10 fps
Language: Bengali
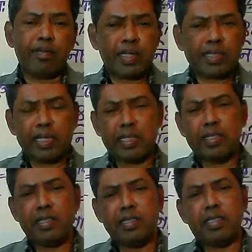আমরা জানি
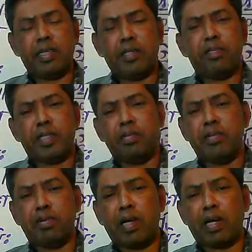যে
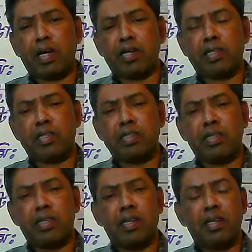পৃথিবী গোলাকার
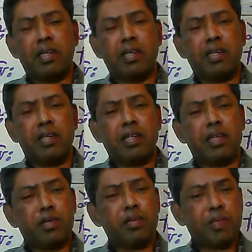
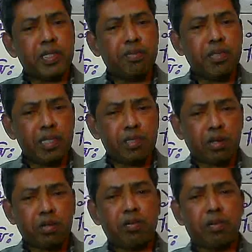এবং পৃথিবী নিজ
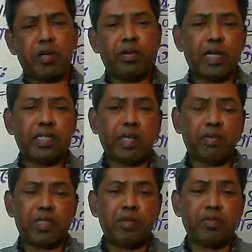অক্ষ বা মেরুরেখার
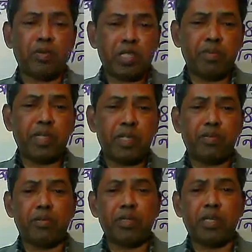চারপাশে পশ্চিম থেকে
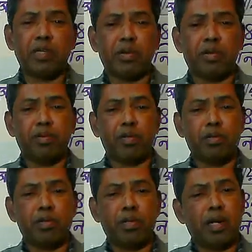পূর্ব দিকে
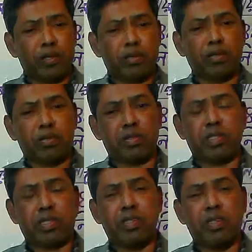অনবরত আবর্তন
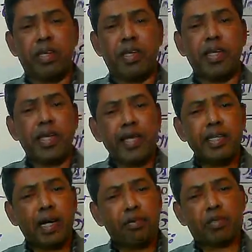করছে এই
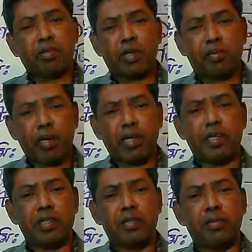আবর্তনের ফলে
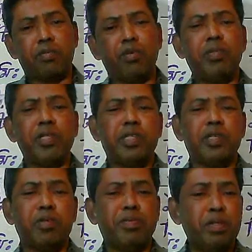
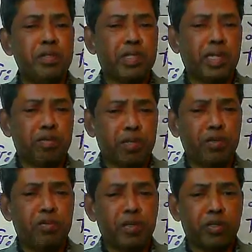ভূপৃষ্ঠের বিভিন্ন স্থান
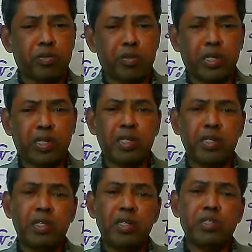ভিন্ন ভিন্ন সময়ে
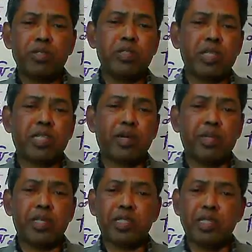সূর্যের
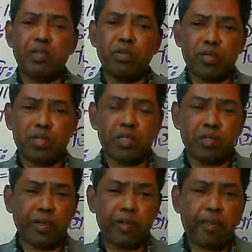সামনে এসে উপস্থিত
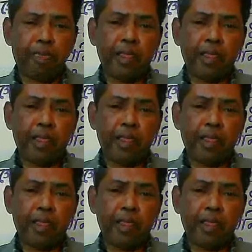হয়